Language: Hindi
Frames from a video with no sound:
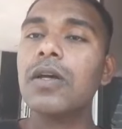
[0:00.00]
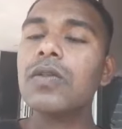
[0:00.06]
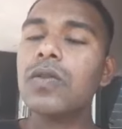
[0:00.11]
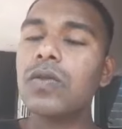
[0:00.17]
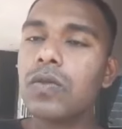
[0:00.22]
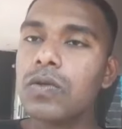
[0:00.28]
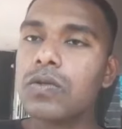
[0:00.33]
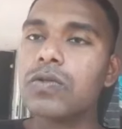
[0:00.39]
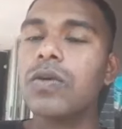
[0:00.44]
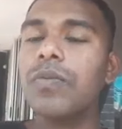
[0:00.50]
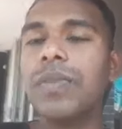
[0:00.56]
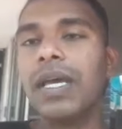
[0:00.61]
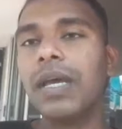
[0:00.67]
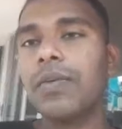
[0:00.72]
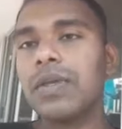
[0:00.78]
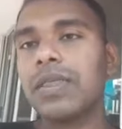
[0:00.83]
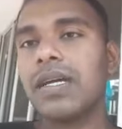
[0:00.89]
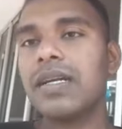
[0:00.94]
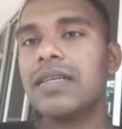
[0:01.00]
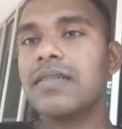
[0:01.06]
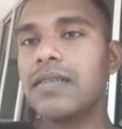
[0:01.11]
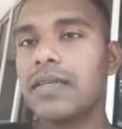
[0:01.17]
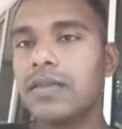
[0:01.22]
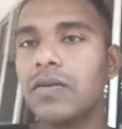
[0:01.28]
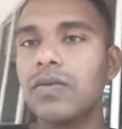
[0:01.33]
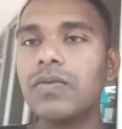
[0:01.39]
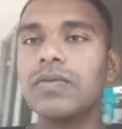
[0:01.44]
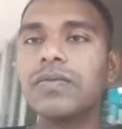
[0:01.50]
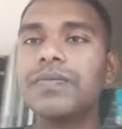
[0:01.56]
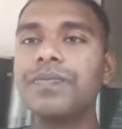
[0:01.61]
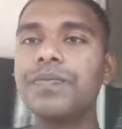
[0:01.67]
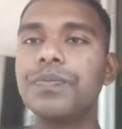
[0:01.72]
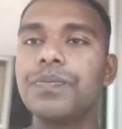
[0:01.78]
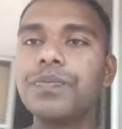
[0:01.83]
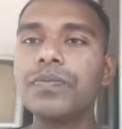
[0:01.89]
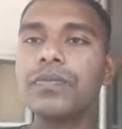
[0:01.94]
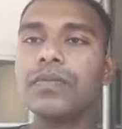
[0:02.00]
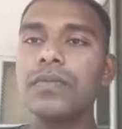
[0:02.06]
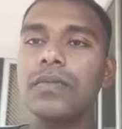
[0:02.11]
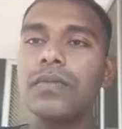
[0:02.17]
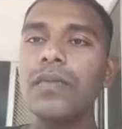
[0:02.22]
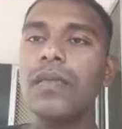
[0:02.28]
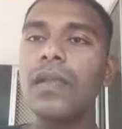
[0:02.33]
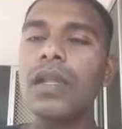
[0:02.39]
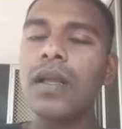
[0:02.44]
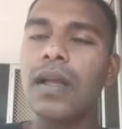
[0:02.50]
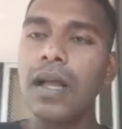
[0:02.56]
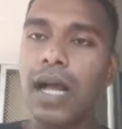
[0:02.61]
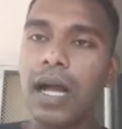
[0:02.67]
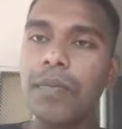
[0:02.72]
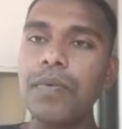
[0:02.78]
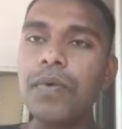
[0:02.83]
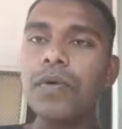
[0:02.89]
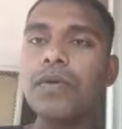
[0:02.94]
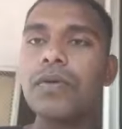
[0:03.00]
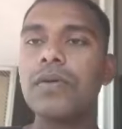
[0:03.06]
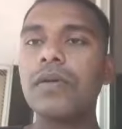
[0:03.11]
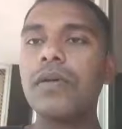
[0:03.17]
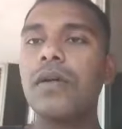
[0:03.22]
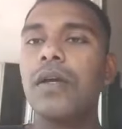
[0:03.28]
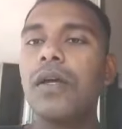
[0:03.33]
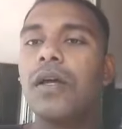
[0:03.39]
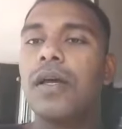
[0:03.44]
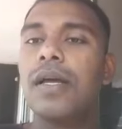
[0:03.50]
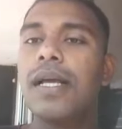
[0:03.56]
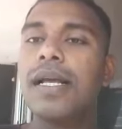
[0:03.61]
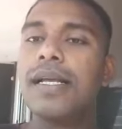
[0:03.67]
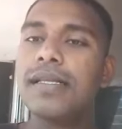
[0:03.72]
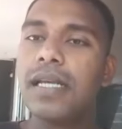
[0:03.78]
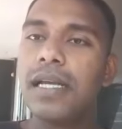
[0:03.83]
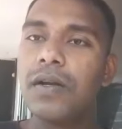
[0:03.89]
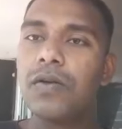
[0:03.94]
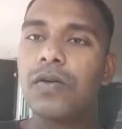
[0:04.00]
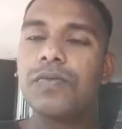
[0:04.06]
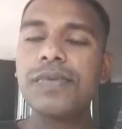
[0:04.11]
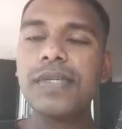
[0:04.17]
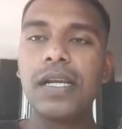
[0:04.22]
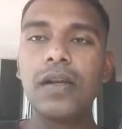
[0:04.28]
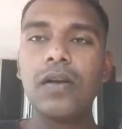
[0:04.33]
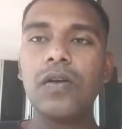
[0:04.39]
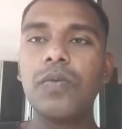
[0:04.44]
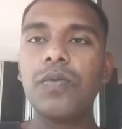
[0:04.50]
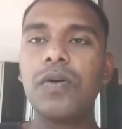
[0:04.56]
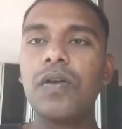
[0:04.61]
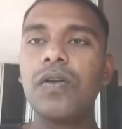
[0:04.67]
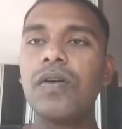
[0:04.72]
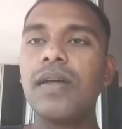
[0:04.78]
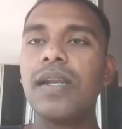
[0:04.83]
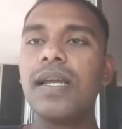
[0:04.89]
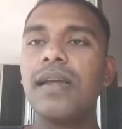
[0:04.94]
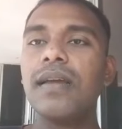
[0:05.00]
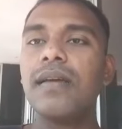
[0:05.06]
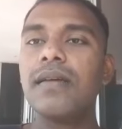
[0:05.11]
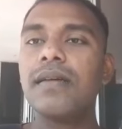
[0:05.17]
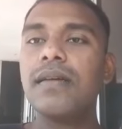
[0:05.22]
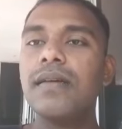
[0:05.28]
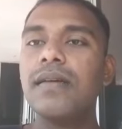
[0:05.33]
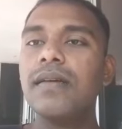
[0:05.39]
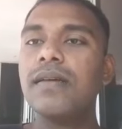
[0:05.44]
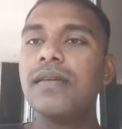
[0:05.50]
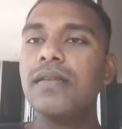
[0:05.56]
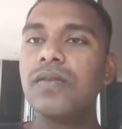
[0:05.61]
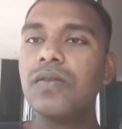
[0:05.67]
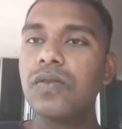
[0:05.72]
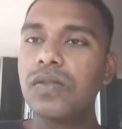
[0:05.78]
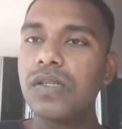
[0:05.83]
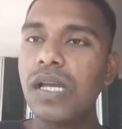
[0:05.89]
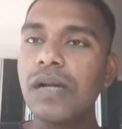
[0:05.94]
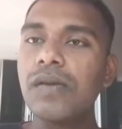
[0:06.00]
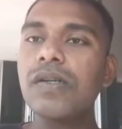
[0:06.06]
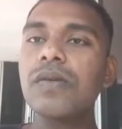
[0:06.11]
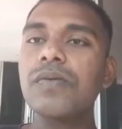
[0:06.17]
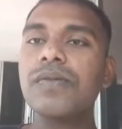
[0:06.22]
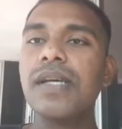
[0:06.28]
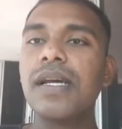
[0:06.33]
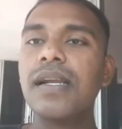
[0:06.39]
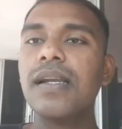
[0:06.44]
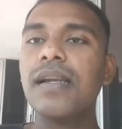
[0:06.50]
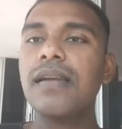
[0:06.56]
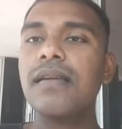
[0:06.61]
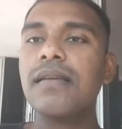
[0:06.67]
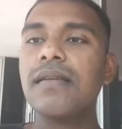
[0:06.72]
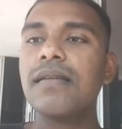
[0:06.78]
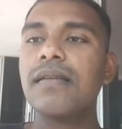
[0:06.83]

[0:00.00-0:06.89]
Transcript: तो दोस्तों मैं ये बताना चाहता हूँ आप लोग ऐसे यूट्यूब चैनल को फॉलो करिए जिस यूट्यूब चैनल